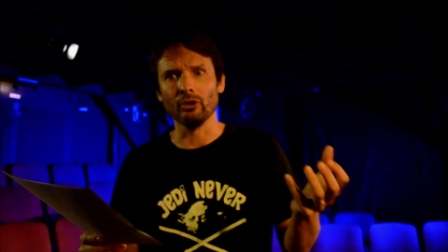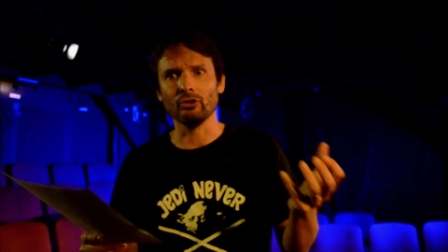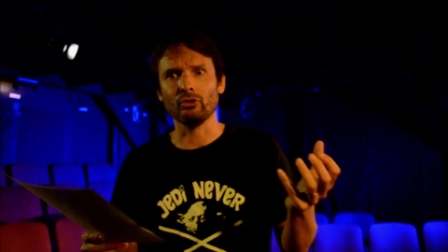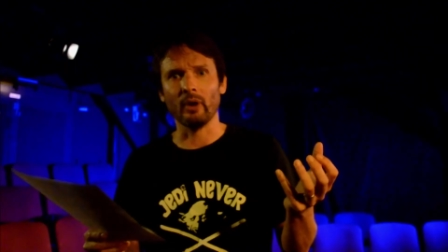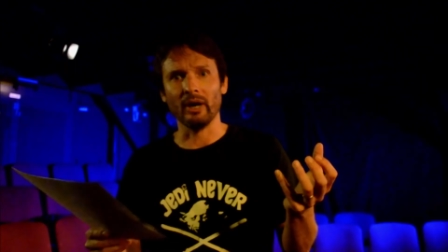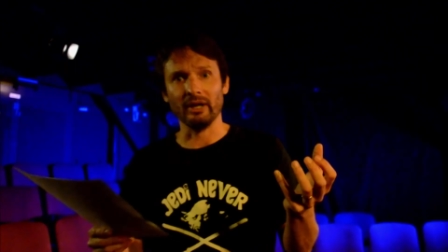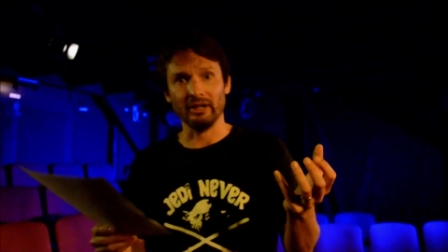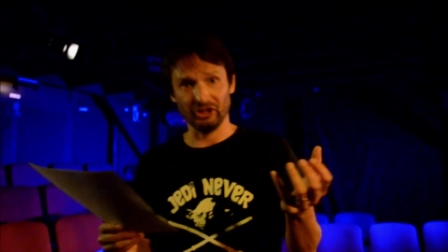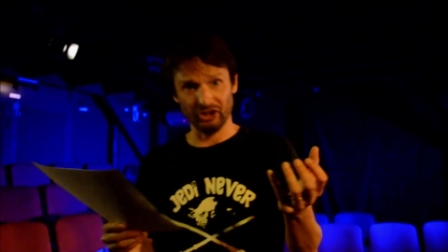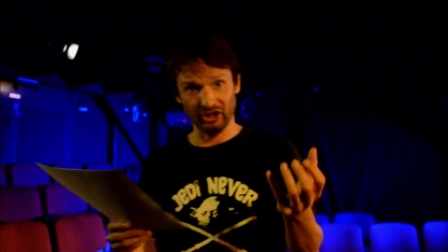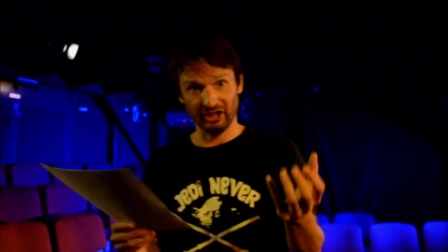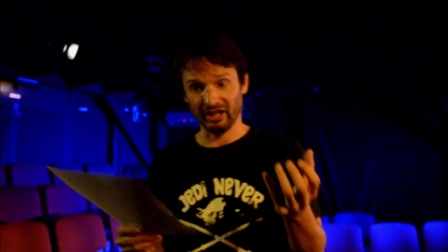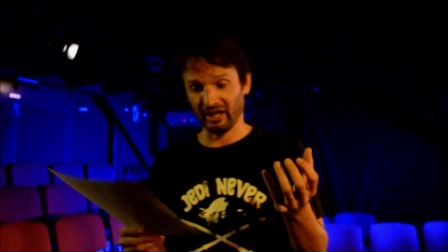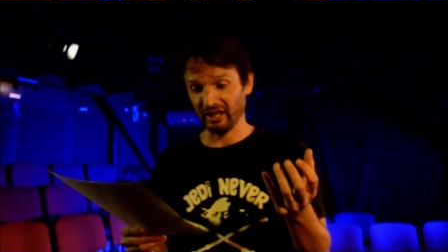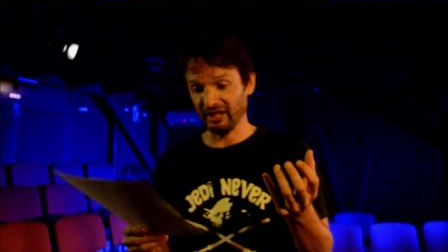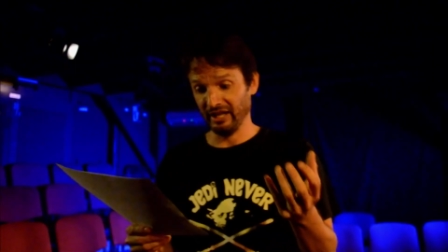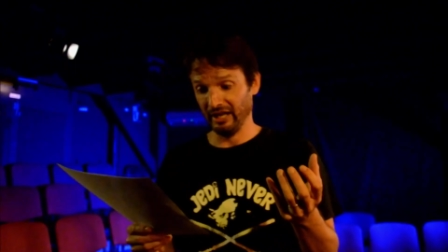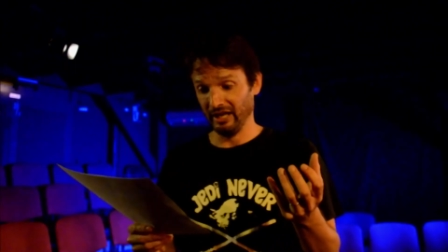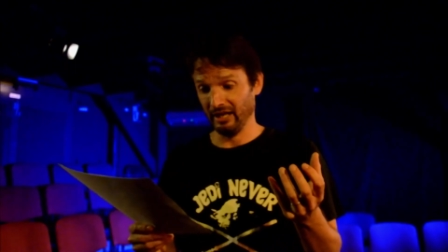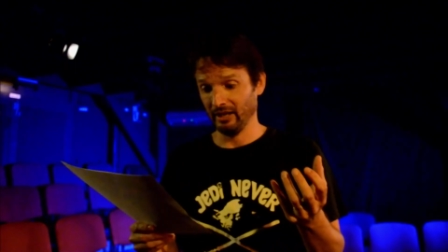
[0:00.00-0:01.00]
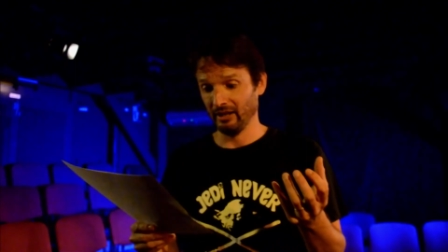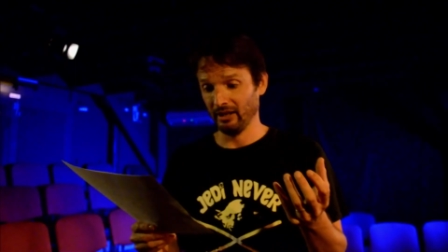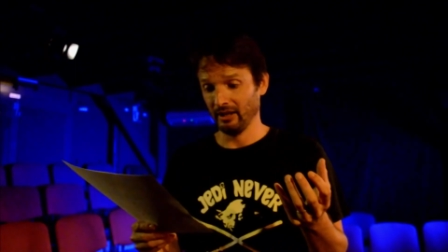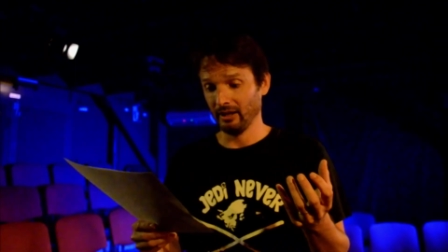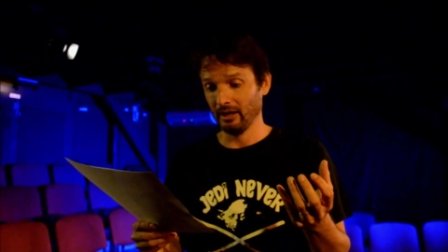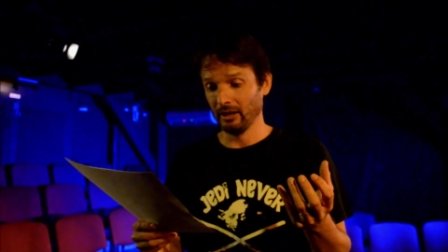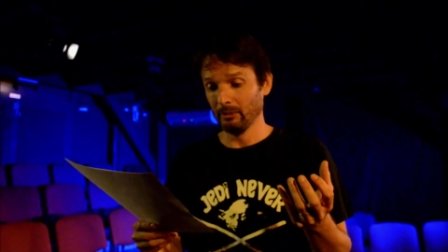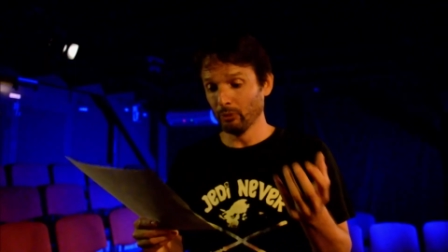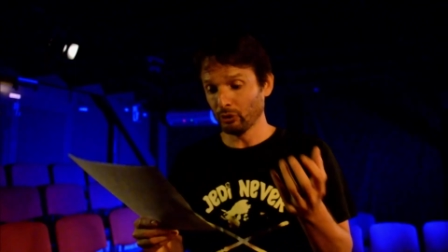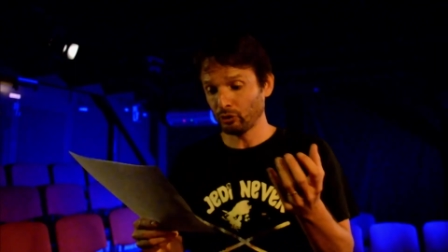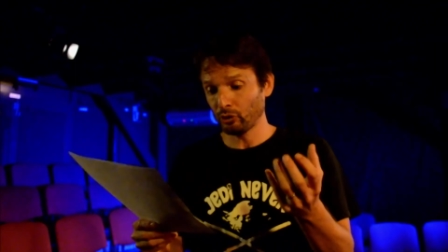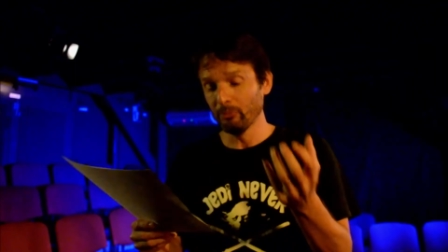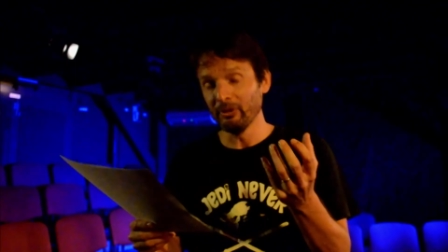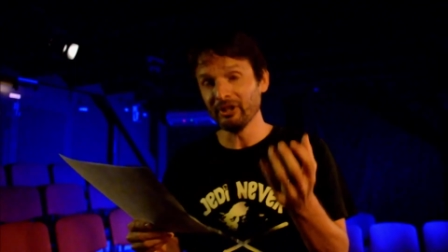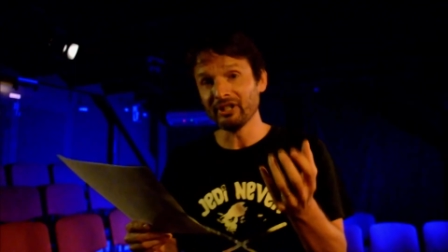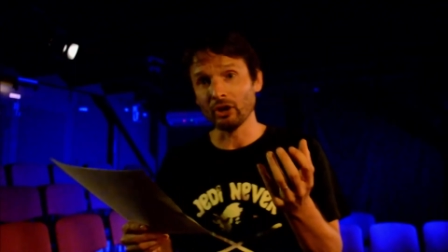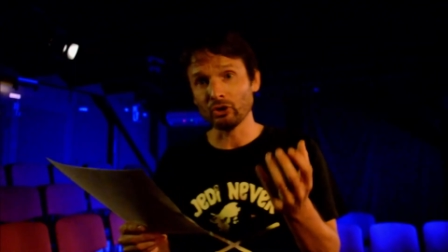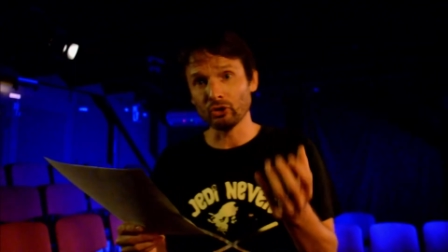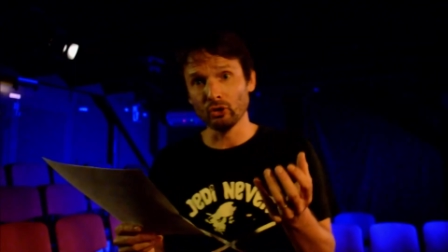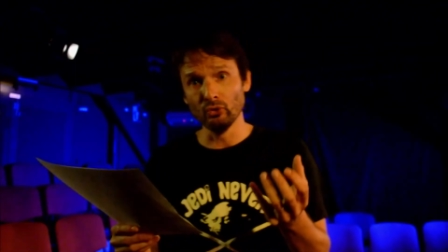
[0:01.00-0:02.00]
Antoine, j'ai crié, me suis
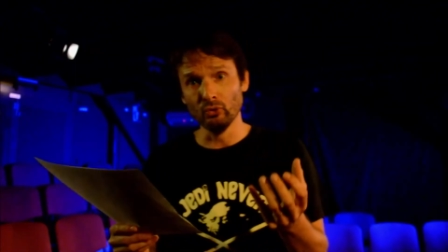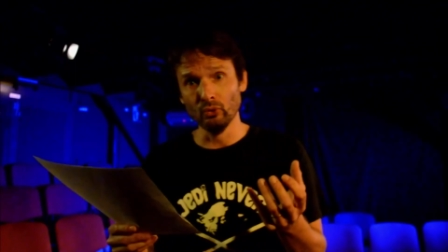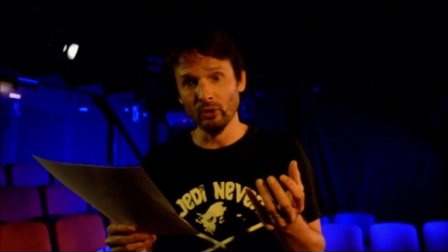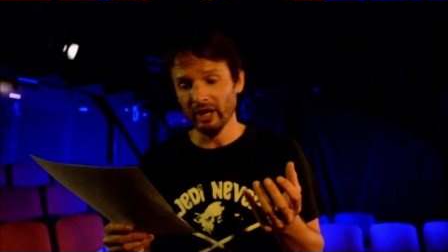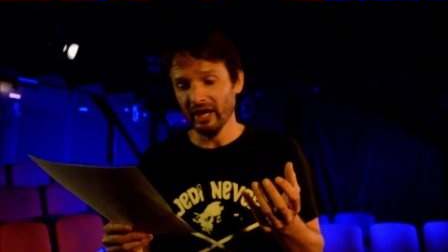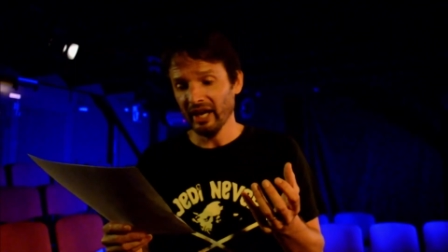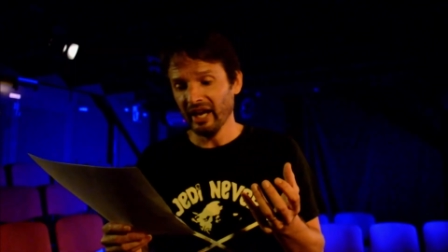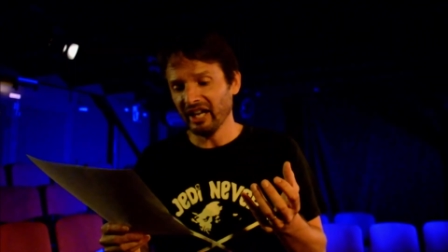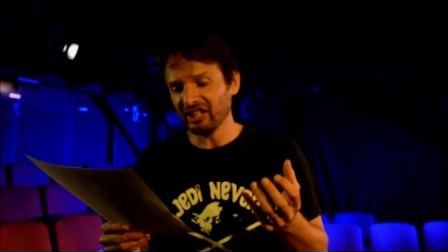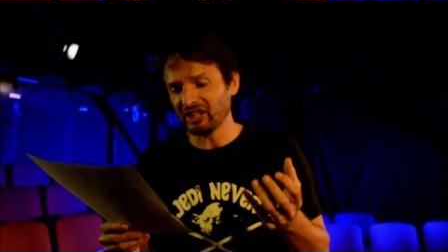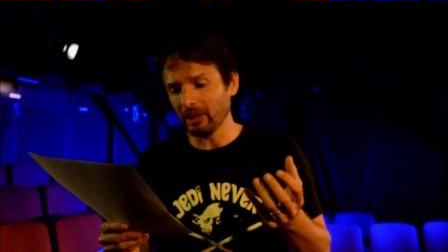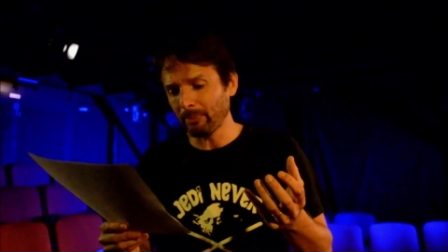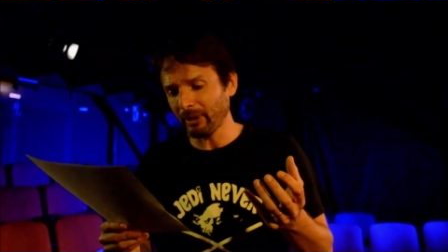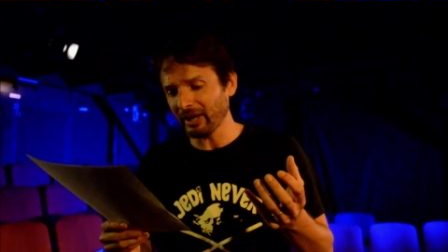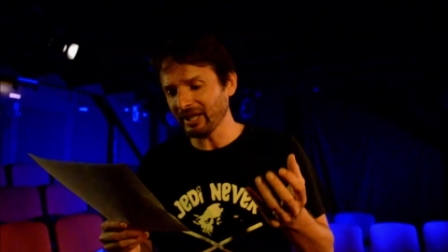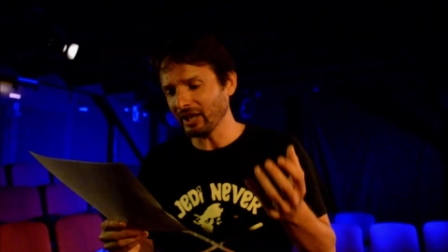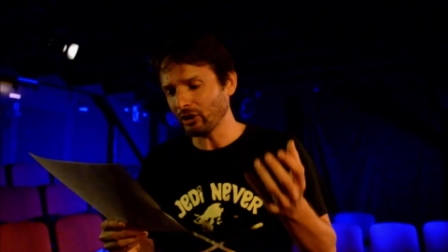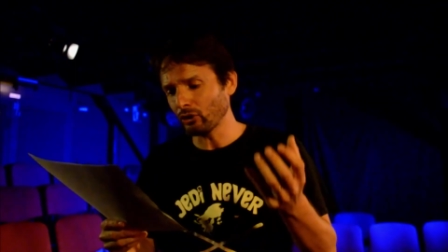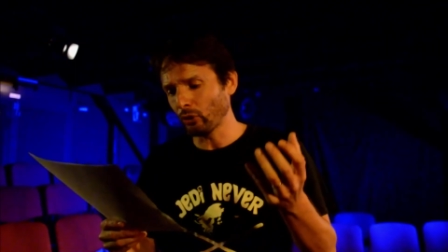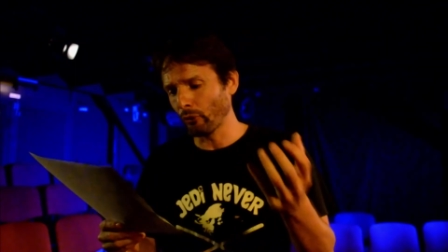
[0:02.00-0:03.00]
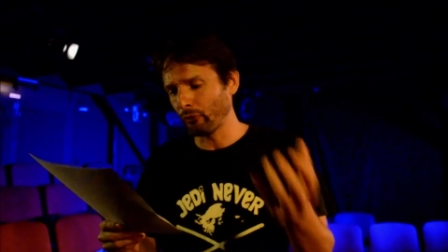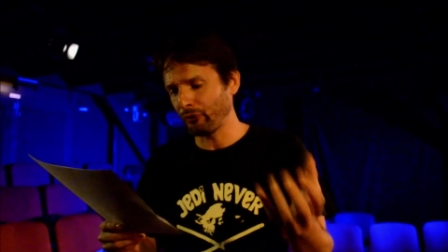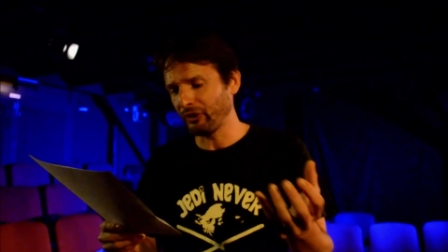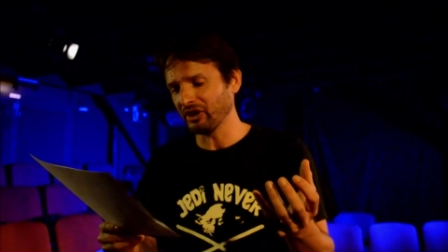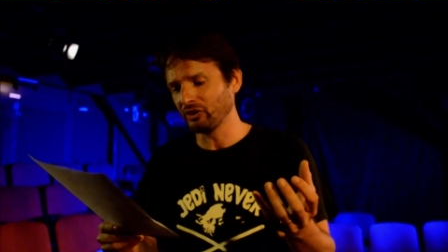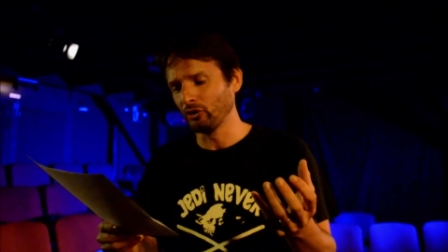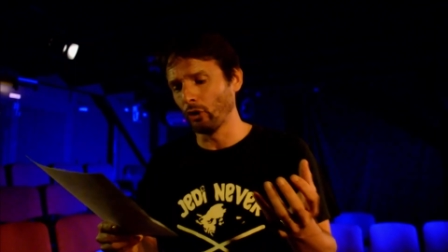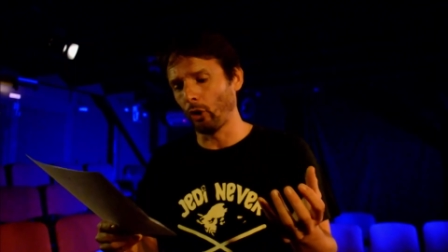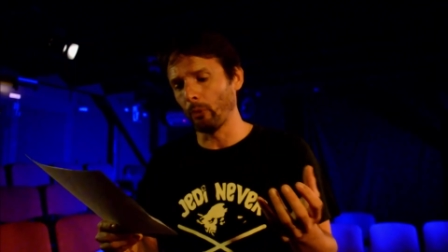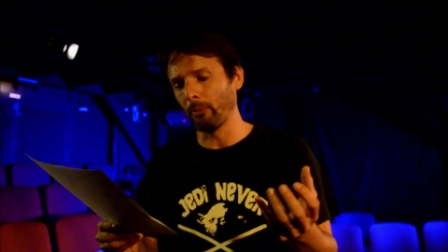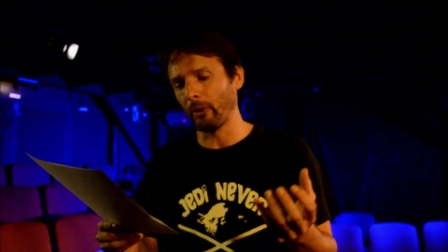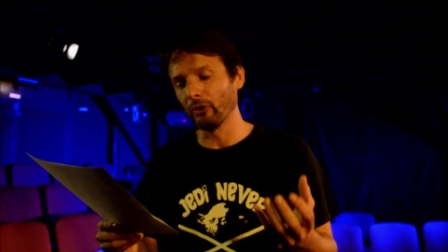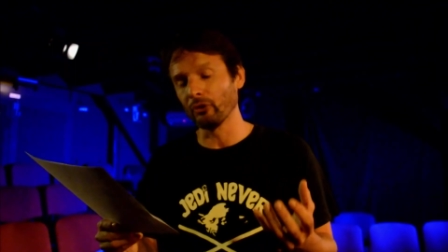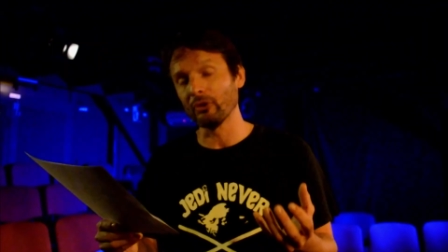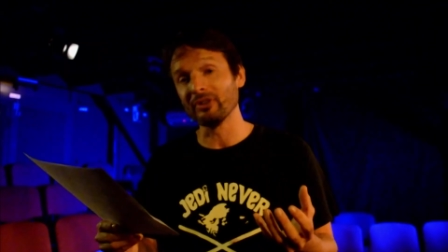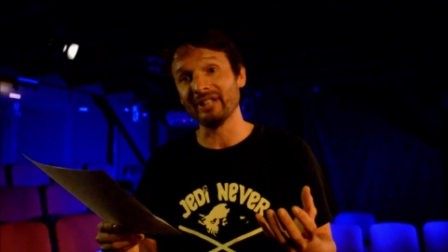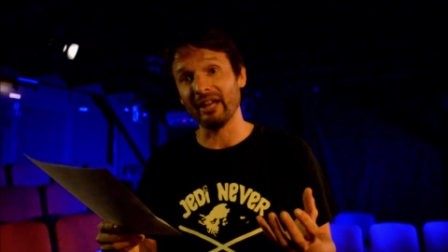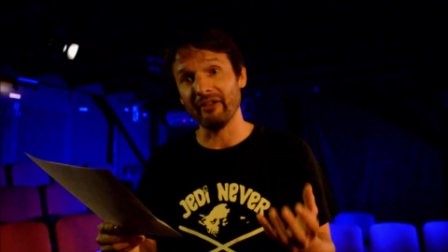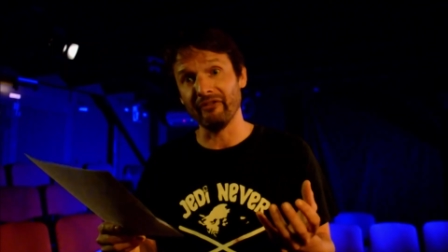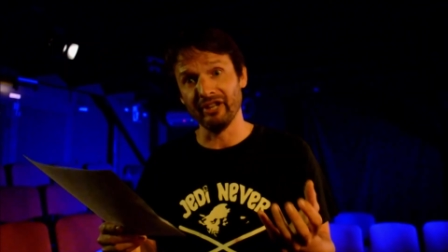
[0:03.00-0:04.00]
mis à genoux et j'ai prié ton fils de
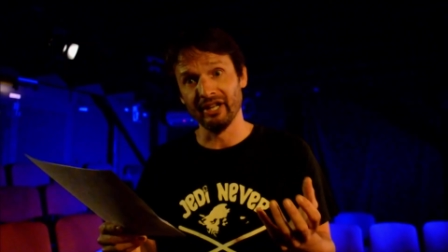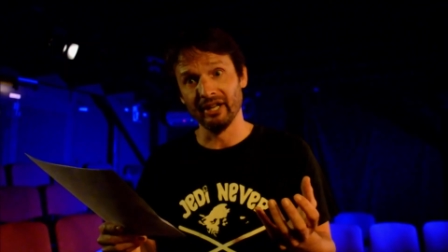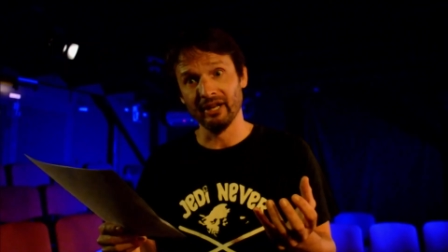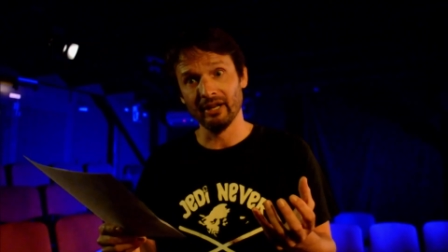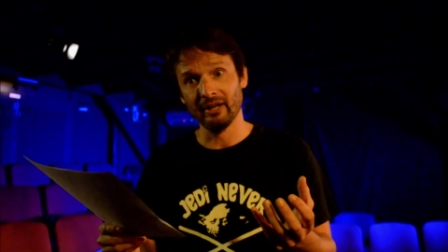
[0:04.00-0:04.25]
reprendre sa vie.